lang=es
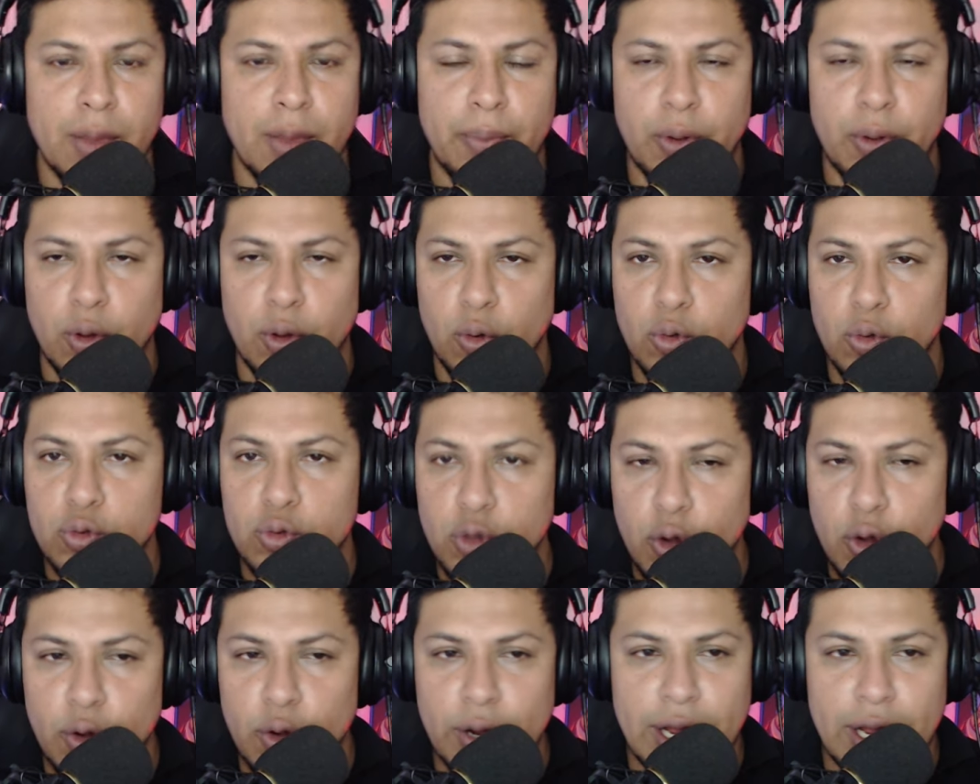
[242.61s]

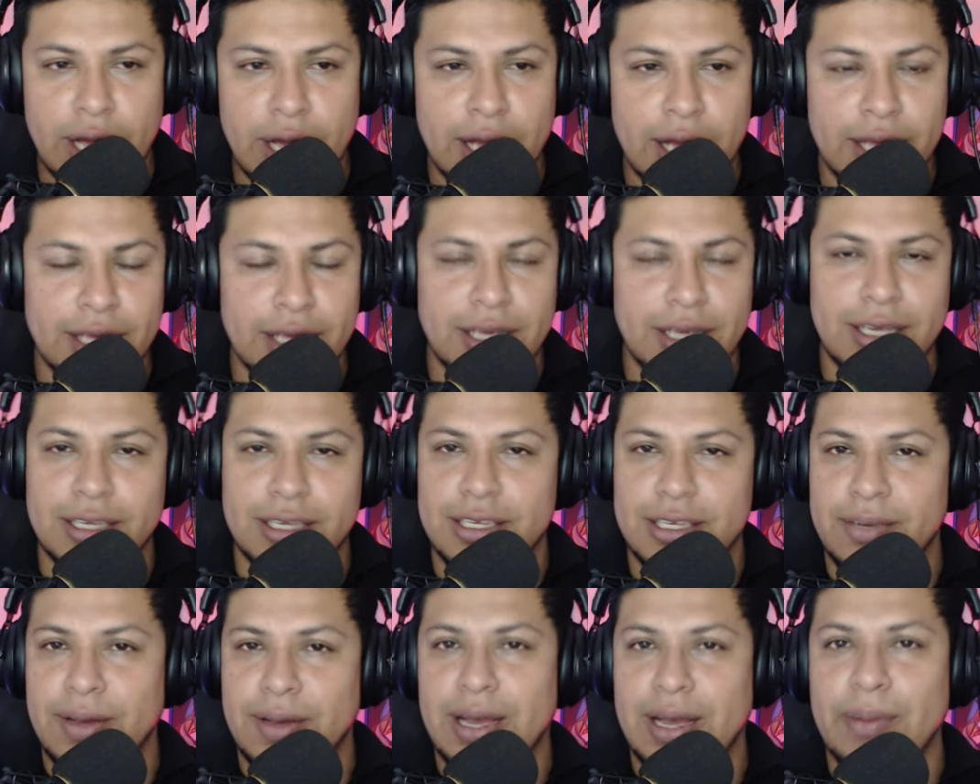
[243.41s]
productora y
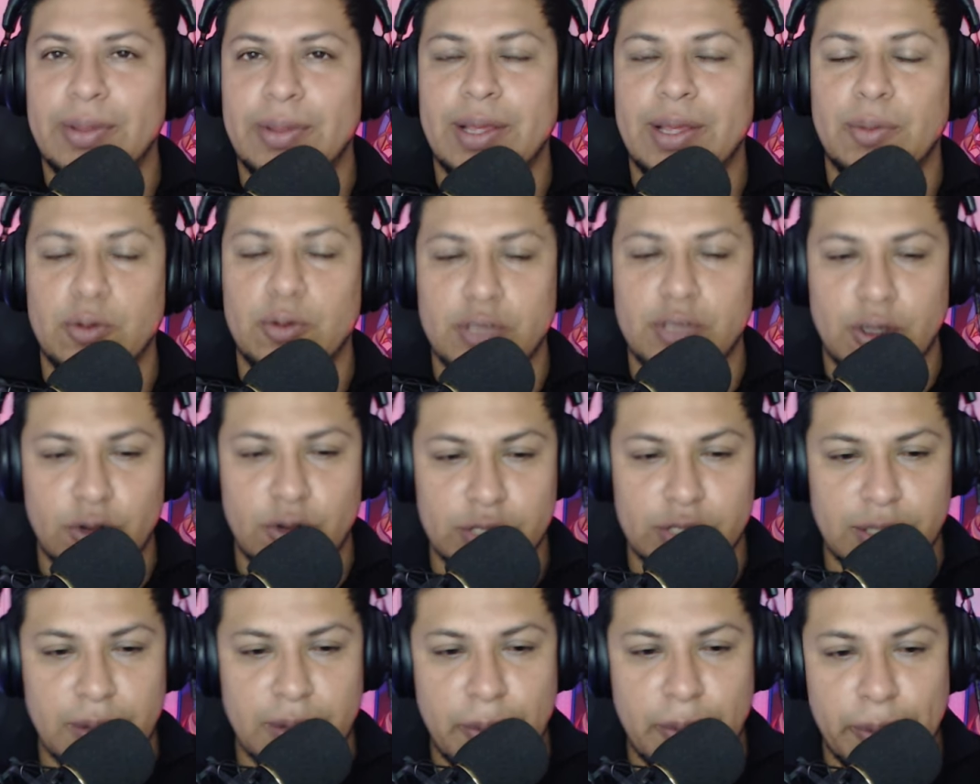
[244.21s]
se van a venir muchas
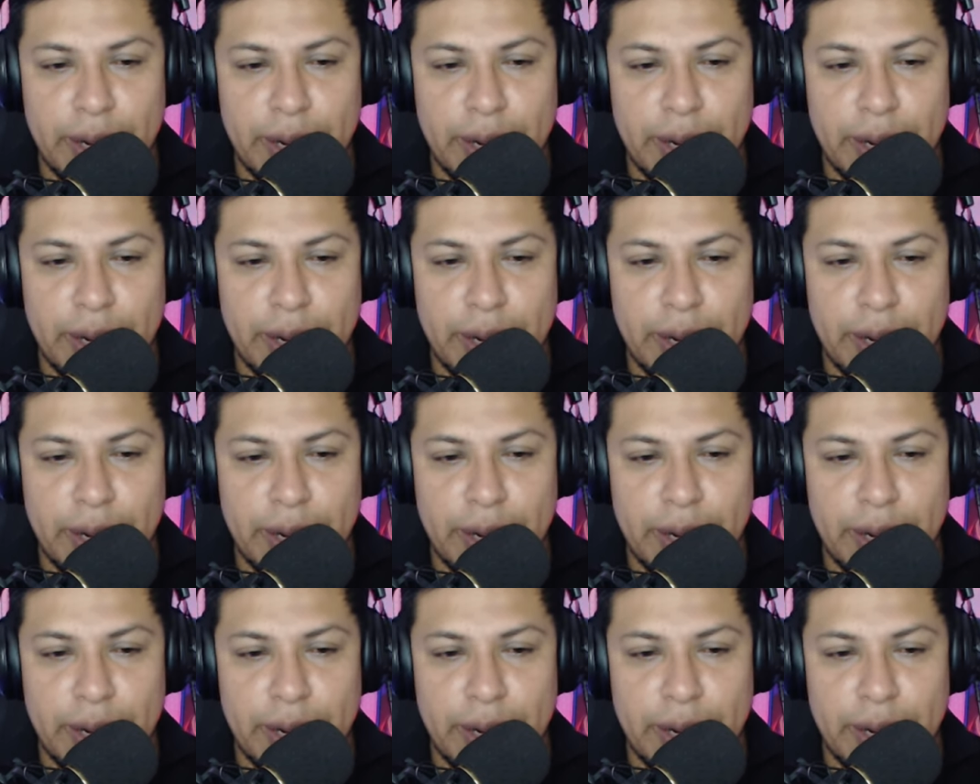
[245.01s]
cosas más